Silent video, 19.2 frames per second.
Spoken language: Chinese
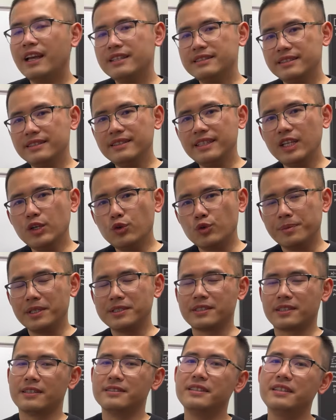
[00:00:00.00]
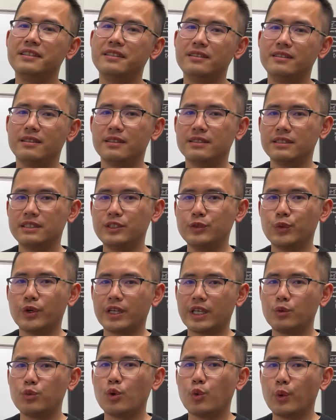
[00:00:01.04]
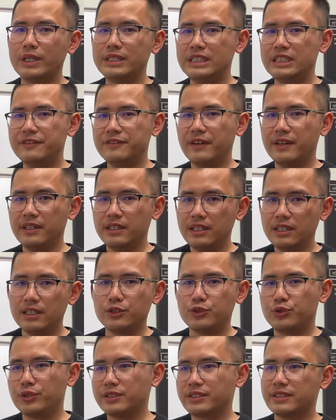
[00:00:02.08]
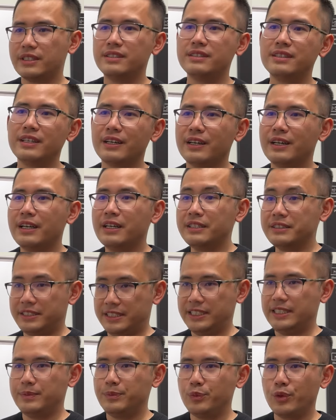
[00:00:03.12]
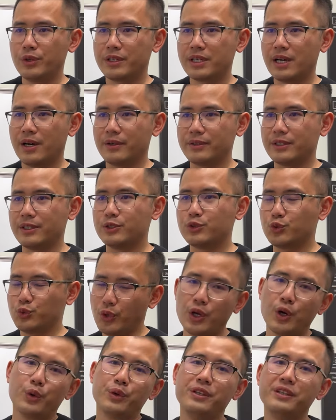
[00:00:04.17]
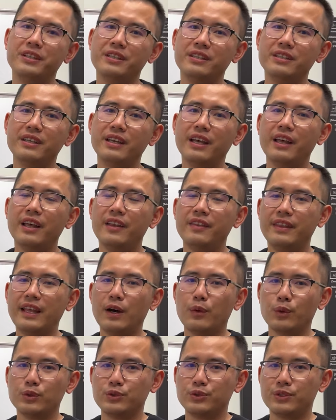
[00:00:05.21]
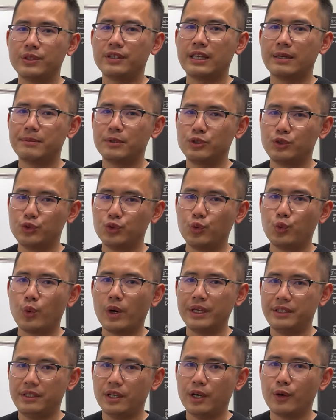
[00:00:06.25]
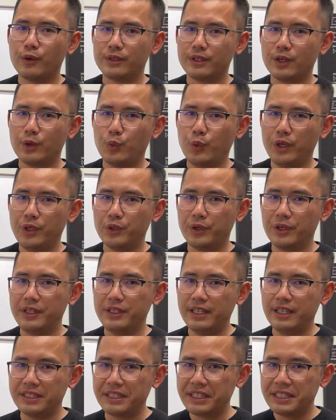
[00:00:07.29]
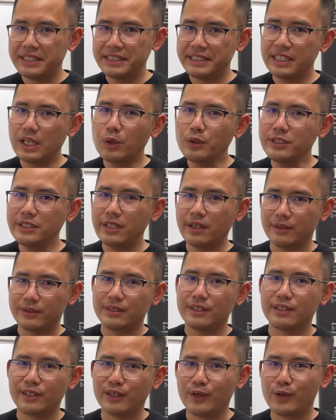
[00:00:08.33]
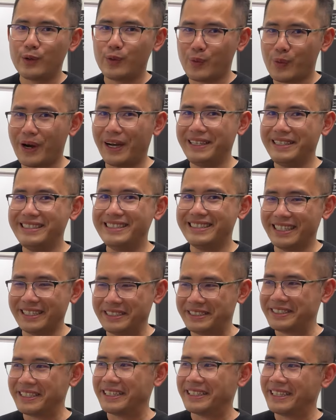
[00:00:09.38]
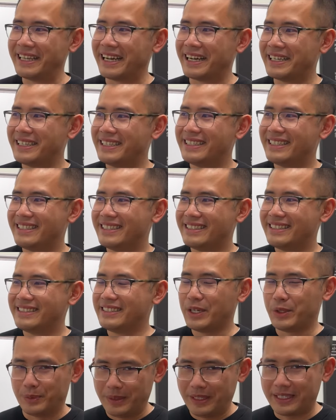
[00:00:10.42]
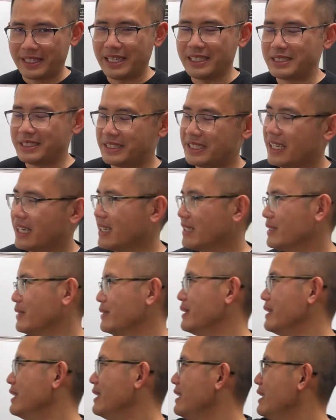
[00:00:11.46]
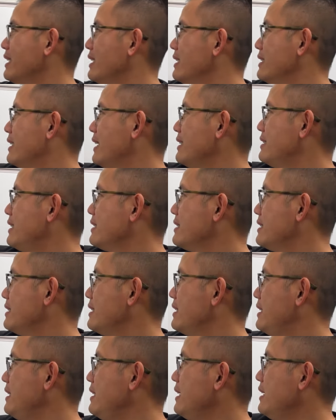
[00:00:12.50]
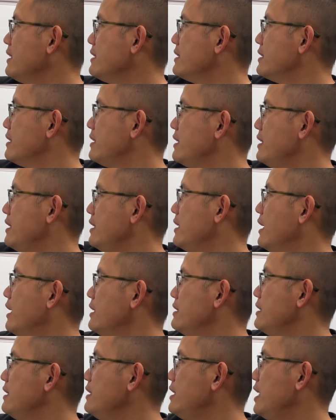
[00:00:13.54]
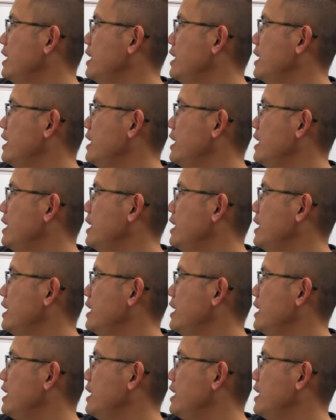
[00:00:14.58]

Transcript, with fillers: 今天我们要讲的这题呢，是我给我微积分二学生的期末考的最后一题。那我觉得他们做完以后呢，会有一点小小的怀疑人生的。那我们来看一下哦，来，这是第二十题。今